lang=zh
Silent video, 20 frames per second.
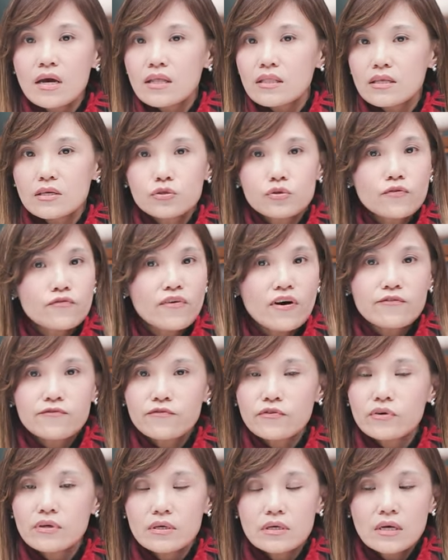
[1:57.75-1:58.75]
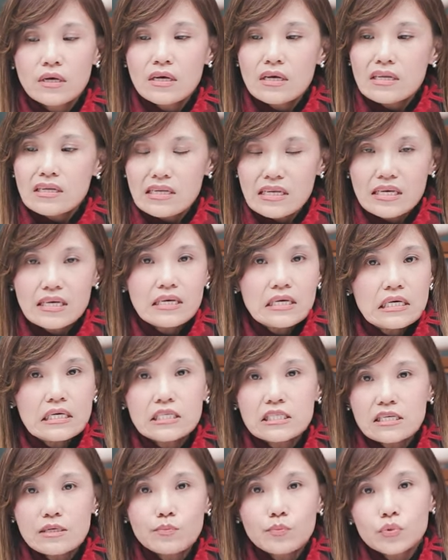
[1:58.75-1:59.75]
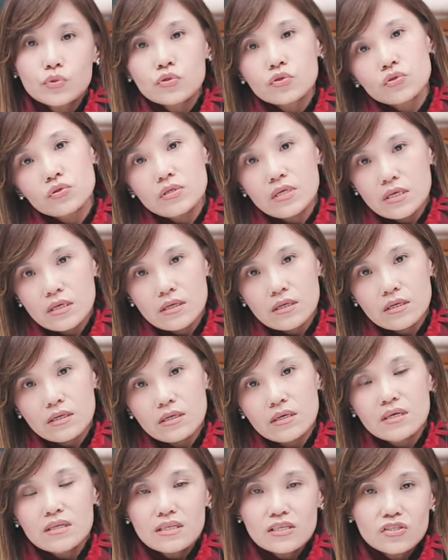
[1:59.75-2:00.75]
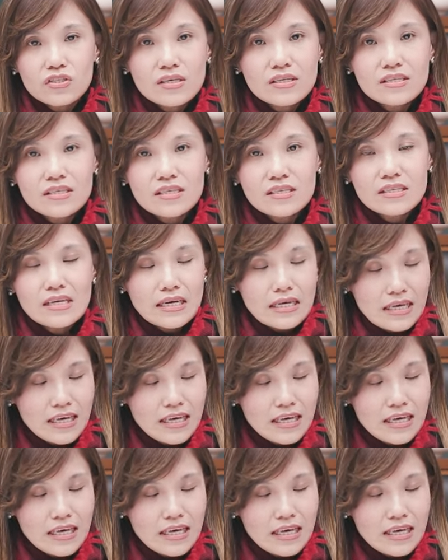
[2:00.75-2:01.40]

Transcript: 你就仿佛了你已经不是你了，你呈现在